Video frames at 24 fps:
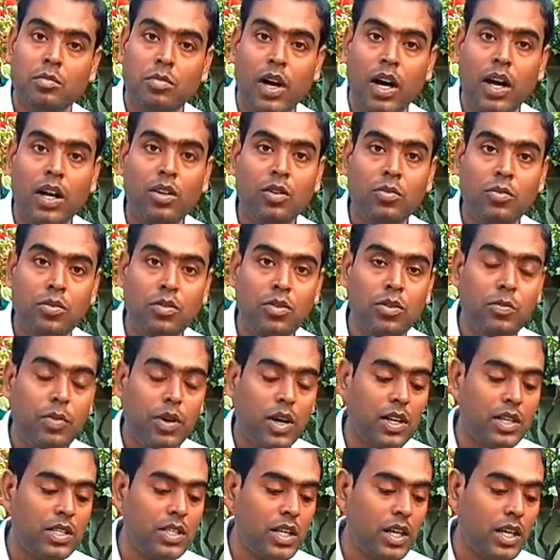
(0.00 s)
ভালো ফুল
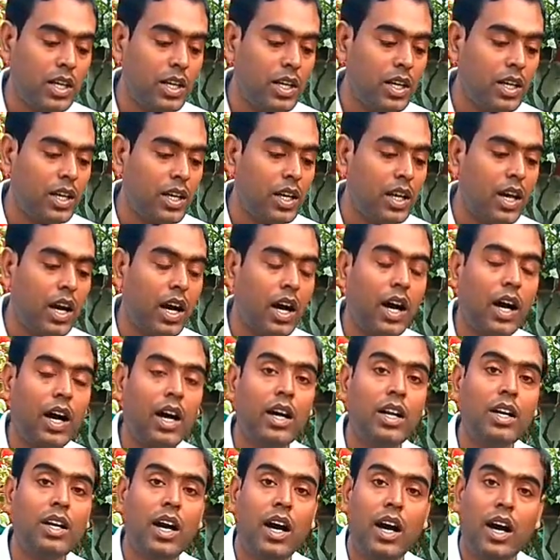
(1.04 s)
পাওয়া যায়
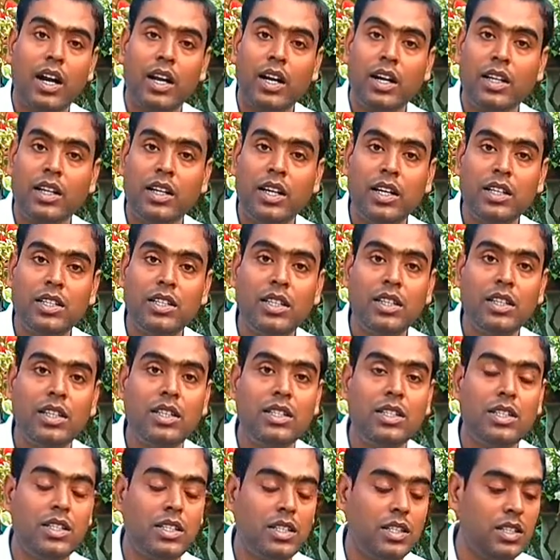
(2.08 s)
আর আরেকটা
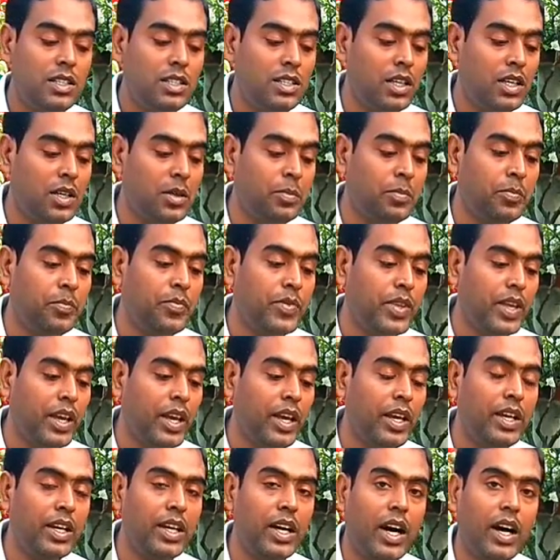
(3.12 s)
জিনিস যে
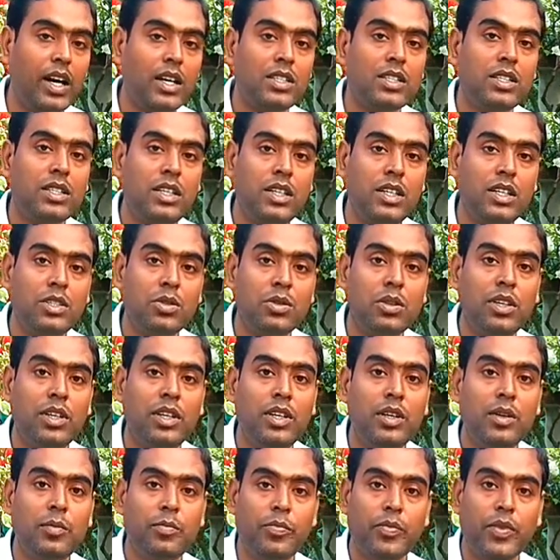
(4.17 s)
এই গাছটি যদি
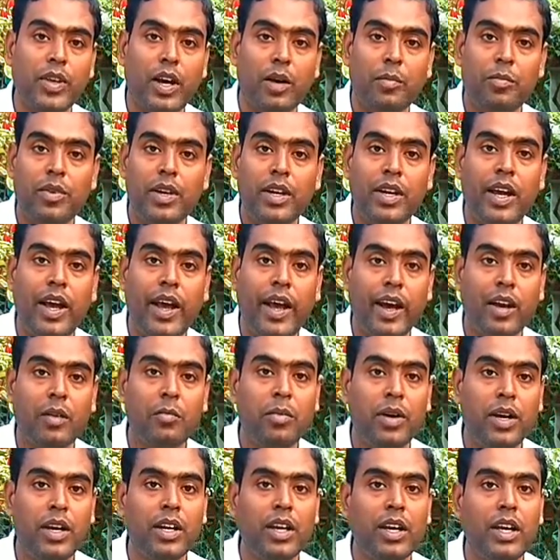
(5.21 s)
আপনারা
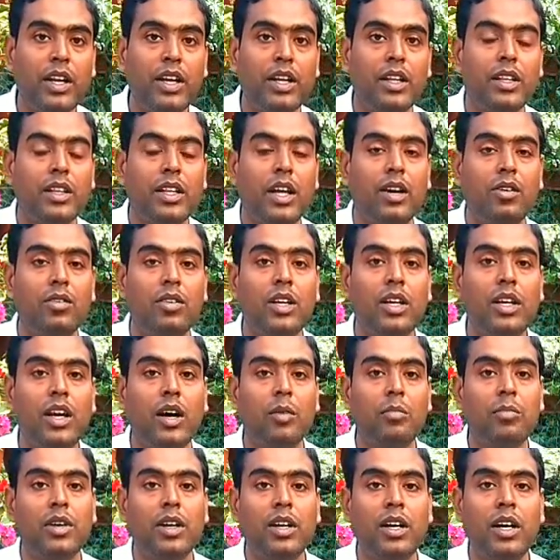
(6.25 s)
একবার কেনেন তাহলে
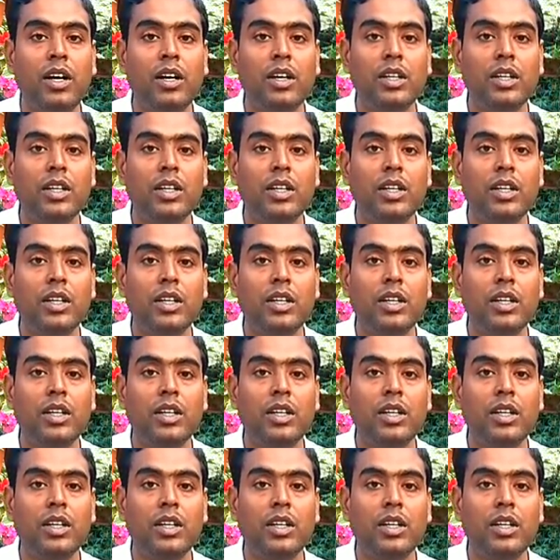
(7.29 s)
আপনারা